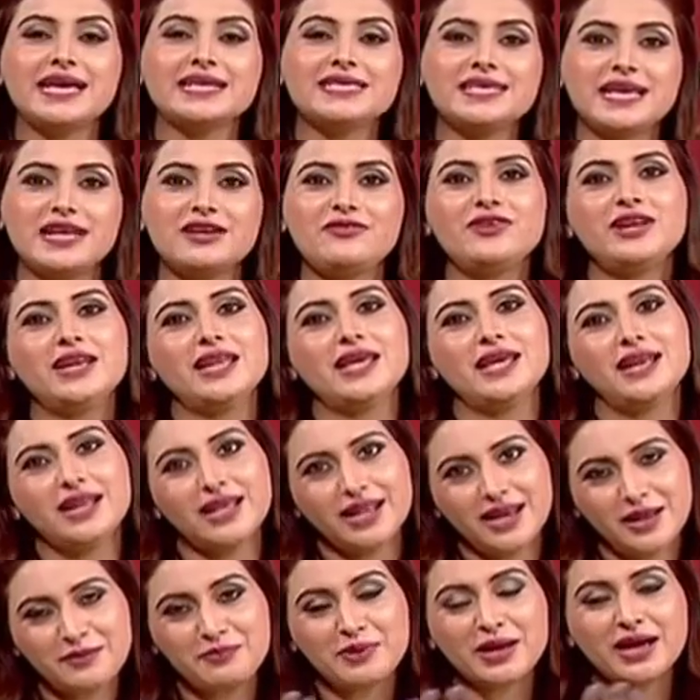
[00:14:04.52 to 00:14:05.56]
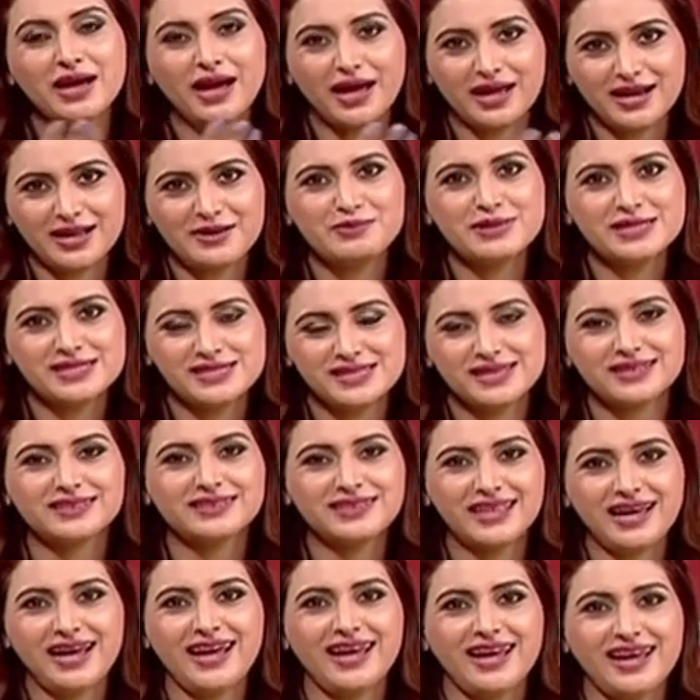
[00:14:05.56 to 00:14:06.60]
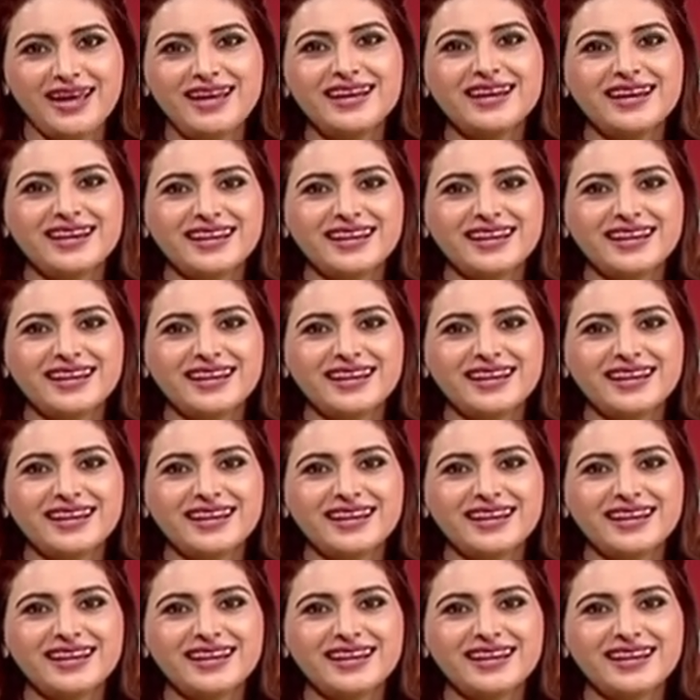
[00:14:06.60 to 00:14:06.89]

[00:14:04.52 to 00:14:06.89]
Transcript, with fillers: है सेल्फी ले ले रहे पे गाना बन सकता है